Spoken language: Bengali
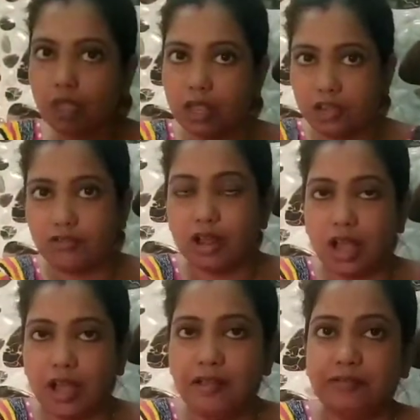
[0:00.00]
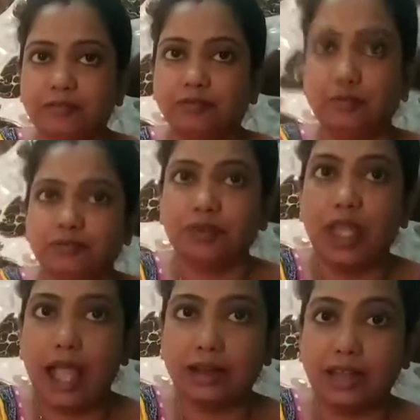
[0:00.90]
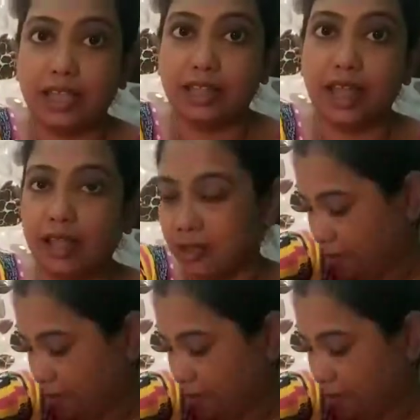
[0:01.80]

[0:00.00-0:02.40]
এনে শোনা খা একটা খেয়ে দেখ